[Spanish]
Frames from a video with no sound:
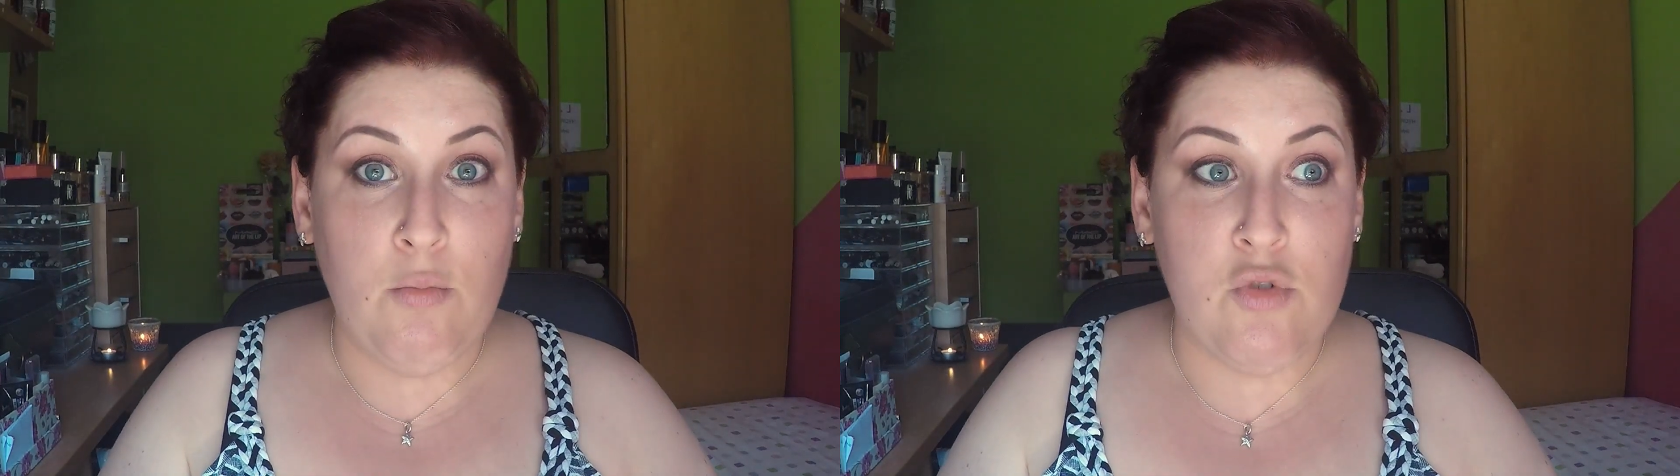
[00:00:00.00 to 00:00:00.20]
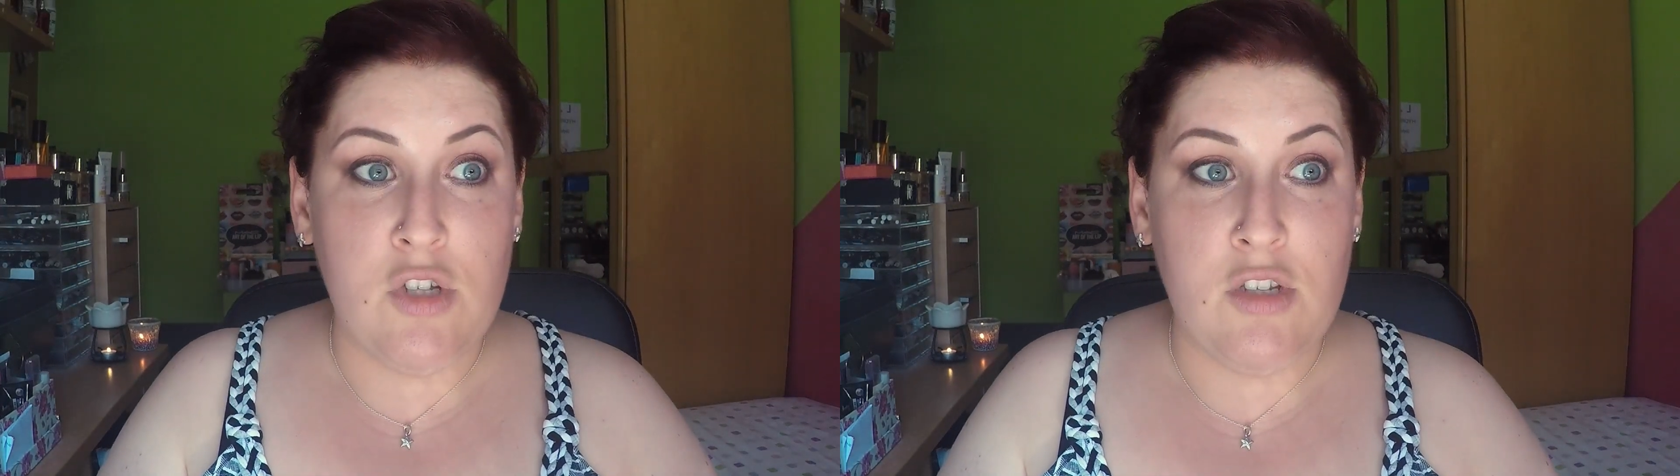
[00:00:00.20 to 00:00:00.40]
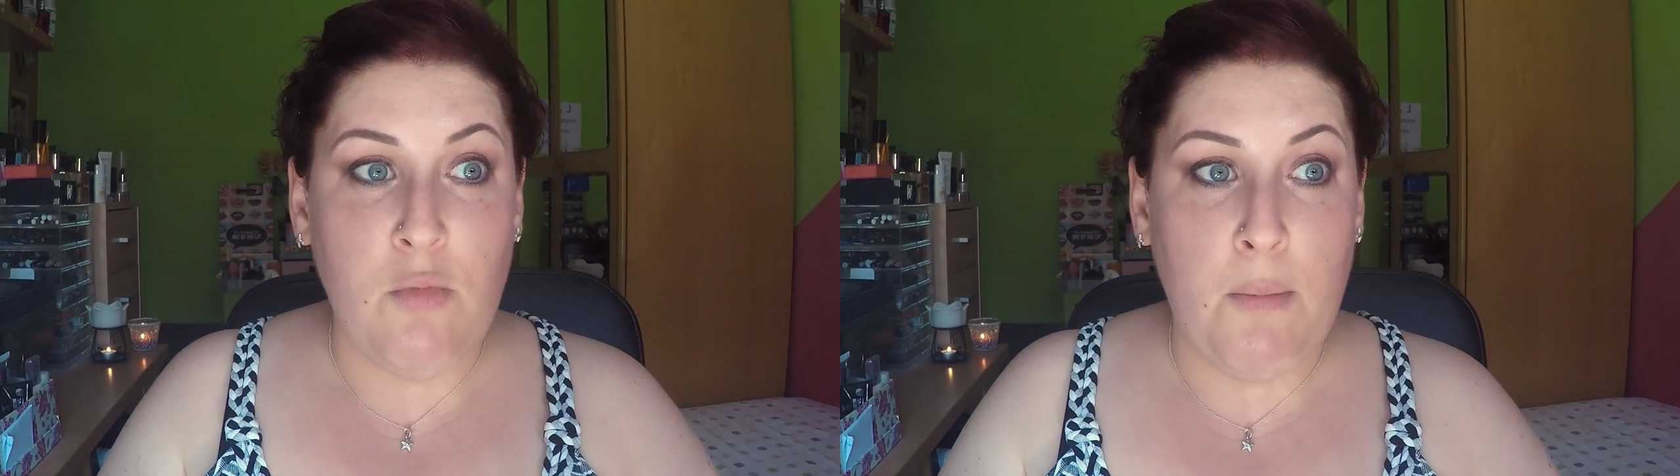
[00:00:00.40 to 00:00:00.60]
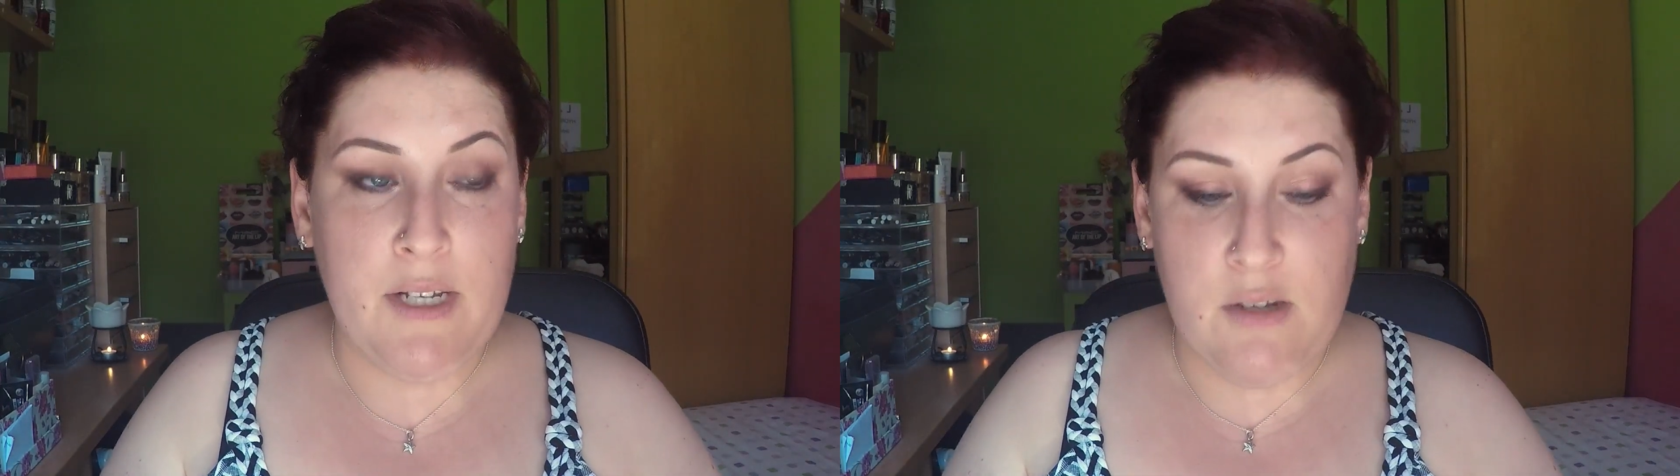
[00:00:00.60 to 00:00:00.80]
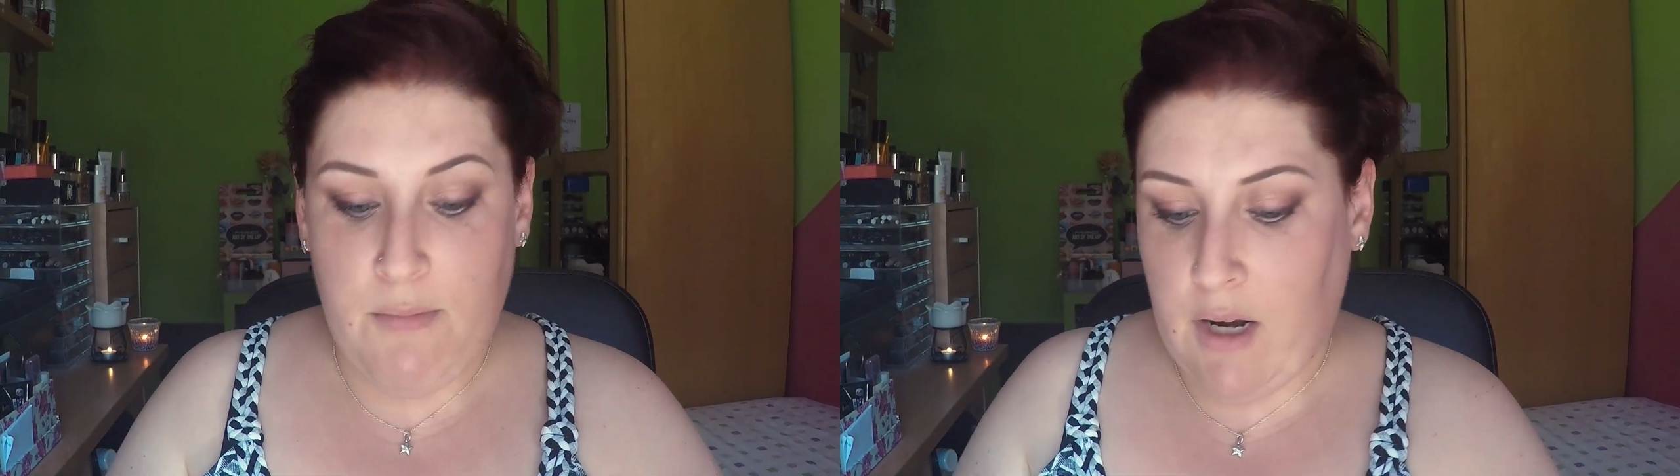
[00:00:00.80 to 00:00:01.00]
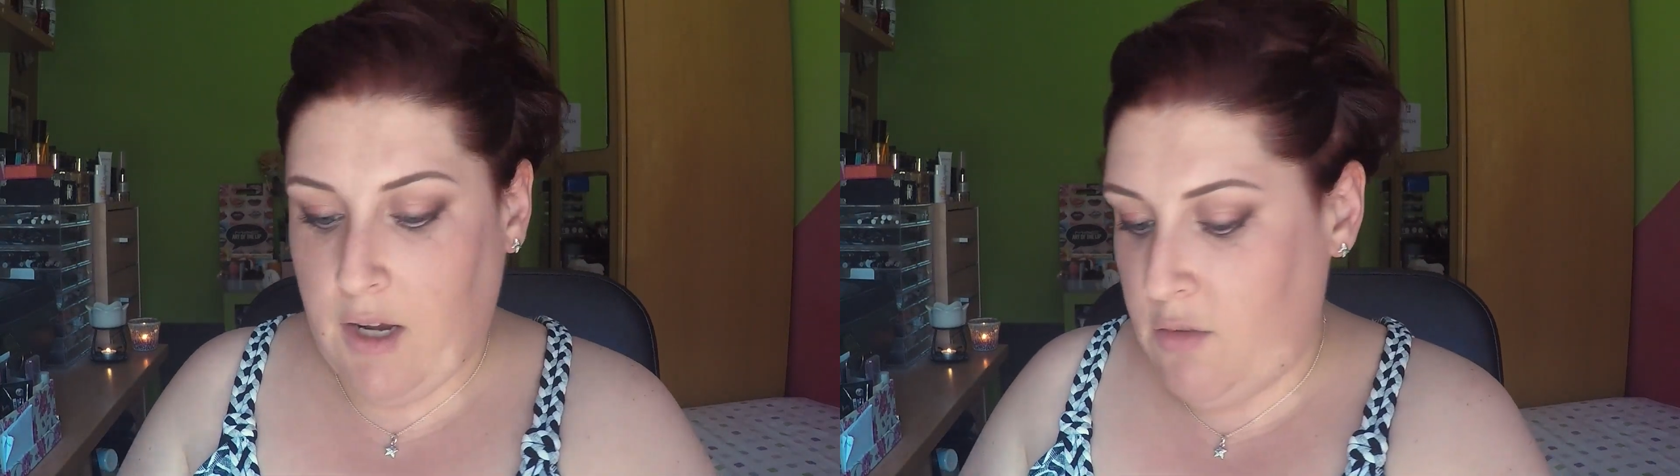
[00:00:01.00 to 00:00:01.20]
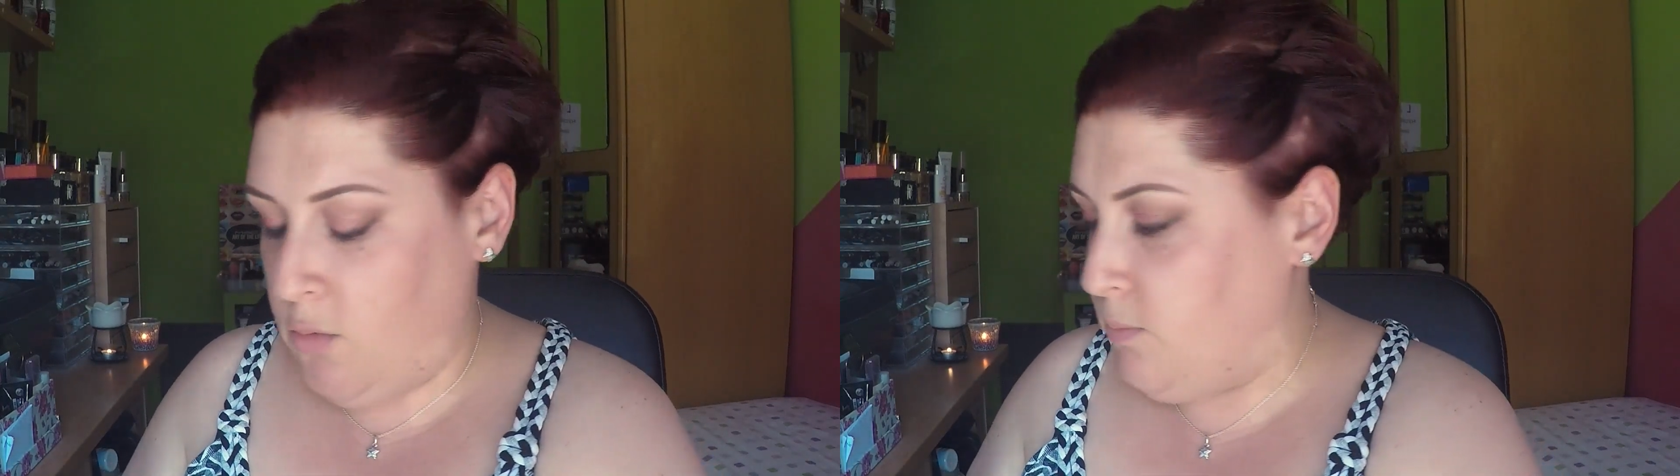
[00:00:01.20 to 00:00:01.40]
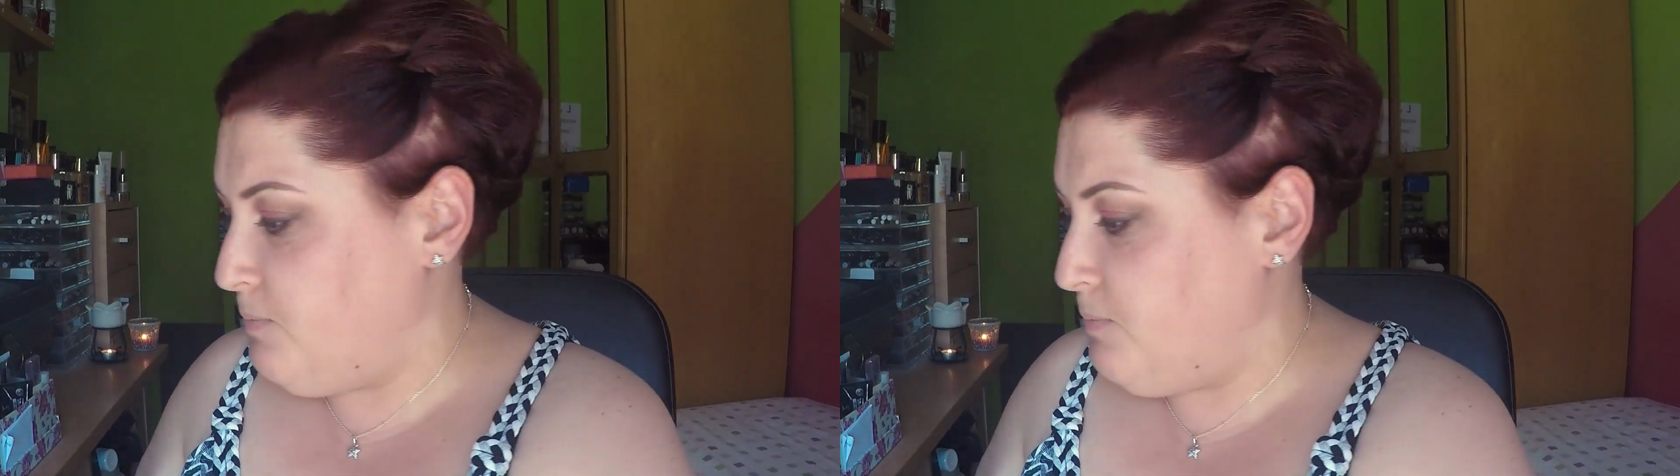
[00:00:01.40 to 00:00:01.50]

muchísimo más marcado.